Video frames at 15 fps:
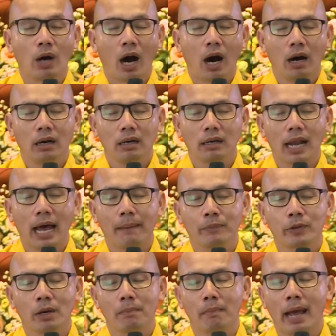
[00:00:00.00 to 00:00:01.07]
đó làm
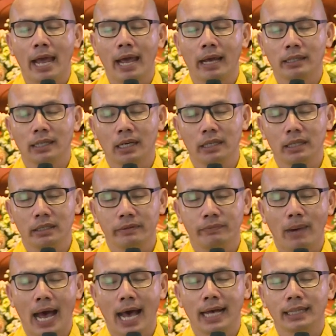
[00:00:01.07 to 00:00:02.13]
cho mẹ thầy,
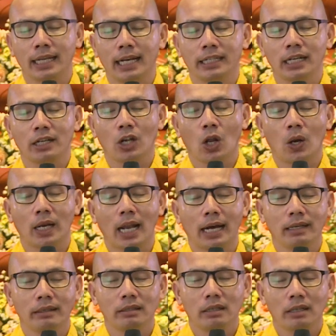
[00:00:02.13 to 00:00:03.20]
ba thầy rất lo
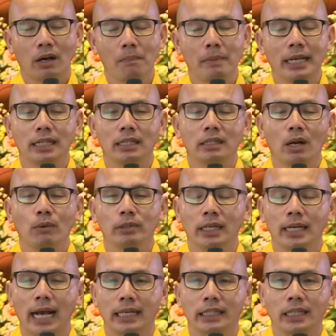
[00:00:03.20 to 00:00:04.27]
lắng, không biết trong
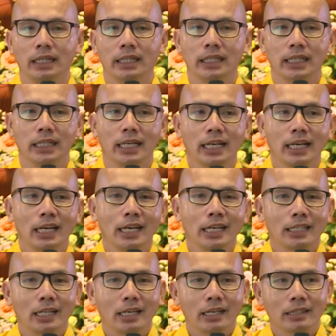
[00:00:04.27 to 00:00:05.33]
những ngày tới
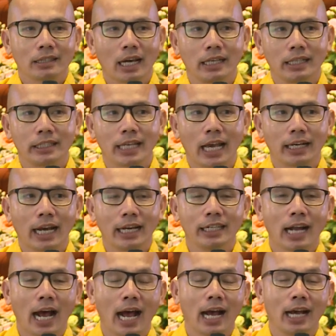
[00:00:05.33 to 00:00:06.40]
thầy sẽ gây
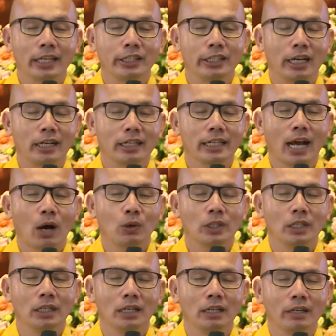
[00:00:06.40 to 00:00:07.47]
ra những cái đau
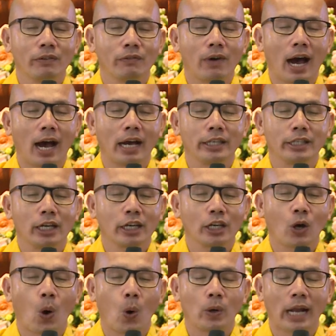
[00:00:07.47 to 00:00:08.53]
thương và những cái
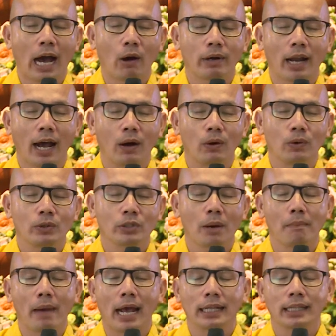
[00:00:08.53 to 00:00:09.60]
khổ não nào cho
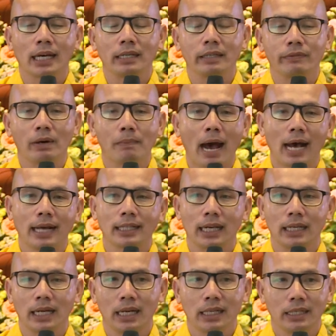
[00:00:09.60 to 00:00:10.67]
mẹ thầy và ba
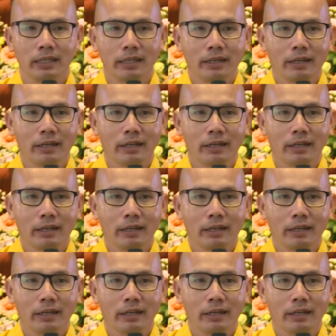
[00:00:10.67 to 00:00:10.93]
thầy đây.